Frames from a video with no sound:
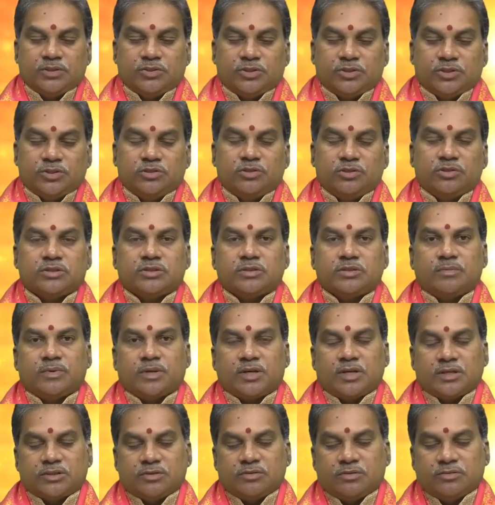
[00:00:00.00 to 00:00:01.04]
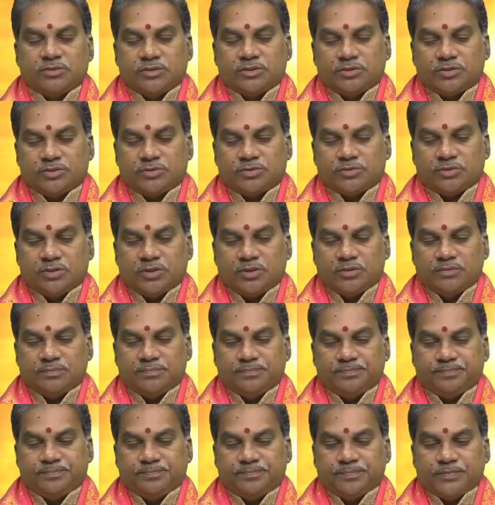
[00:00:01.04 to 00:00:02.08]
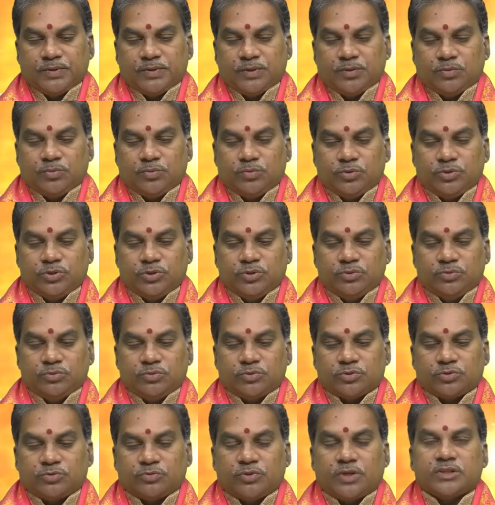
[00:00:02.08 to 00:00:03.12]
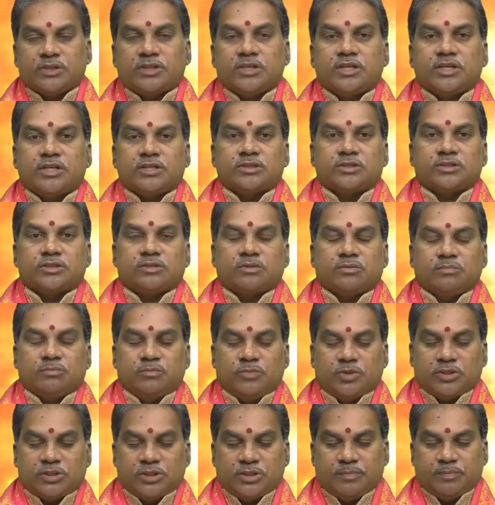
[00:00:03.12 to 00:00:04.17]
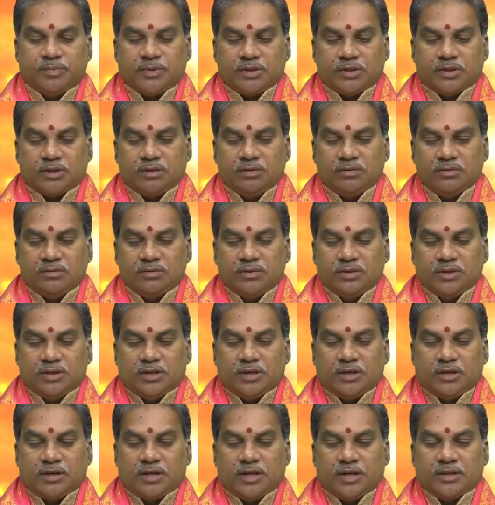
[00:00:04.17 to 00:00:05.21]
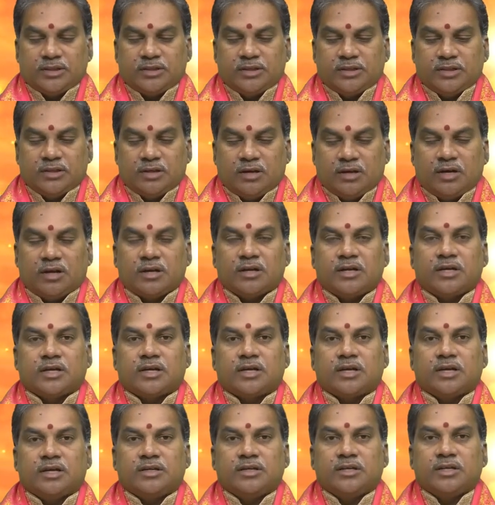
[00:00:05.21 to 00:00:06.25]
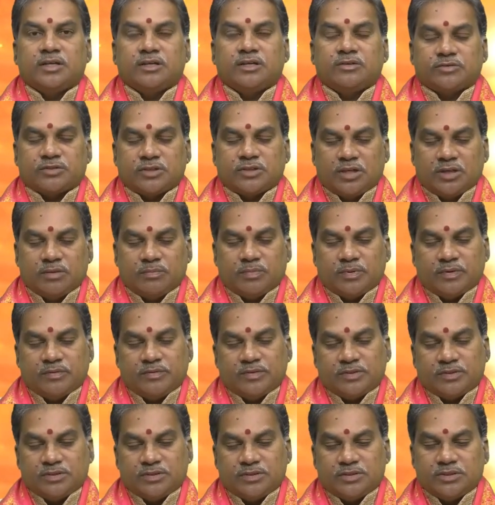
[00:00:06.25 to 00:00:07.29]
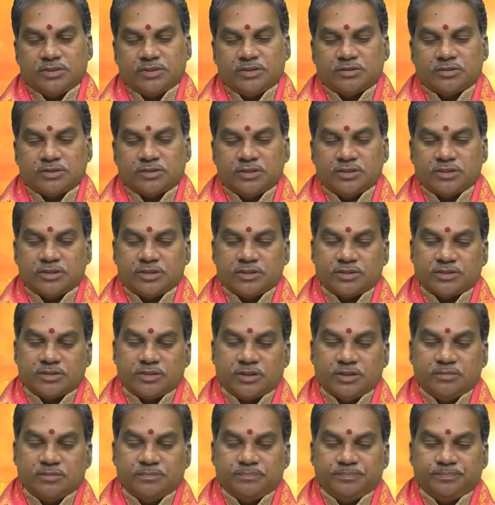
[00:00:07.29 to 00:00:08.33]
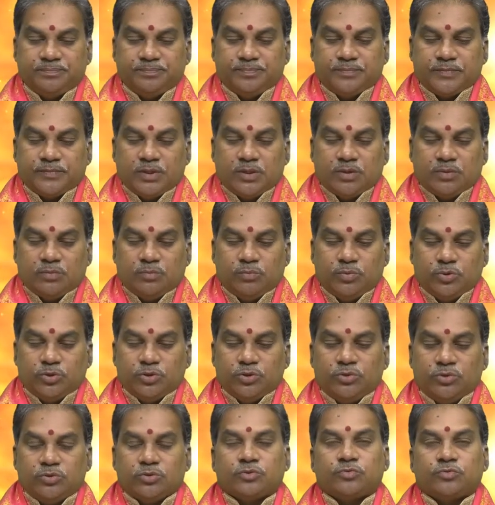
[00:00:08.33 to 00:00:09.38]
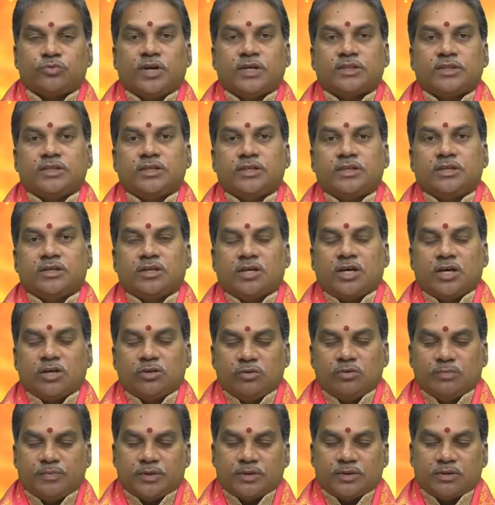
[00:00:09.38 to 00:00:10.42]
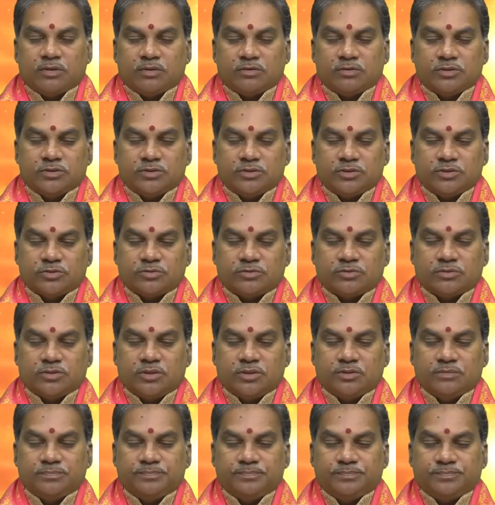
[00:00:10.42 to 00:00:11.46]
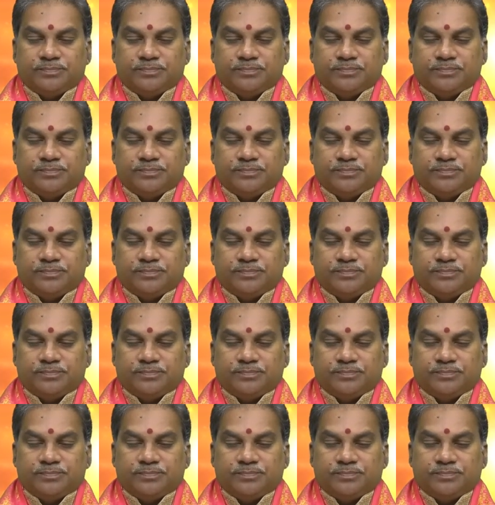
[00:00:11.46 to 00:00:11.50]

చంద్రుడు సింహరాశిలో సంచరిస్తున్నాడు కుజుడు స్వాతి నక్షత్రం మొదటి పాదంలో రాత్రి ఆరు గంటల ఏడు నిమిషాలకి ప్రవేశించి సంచరిస్తాడు బుధుడు స్వాతి నాలుగో పాదంలో సంచరిస్తున్నాడు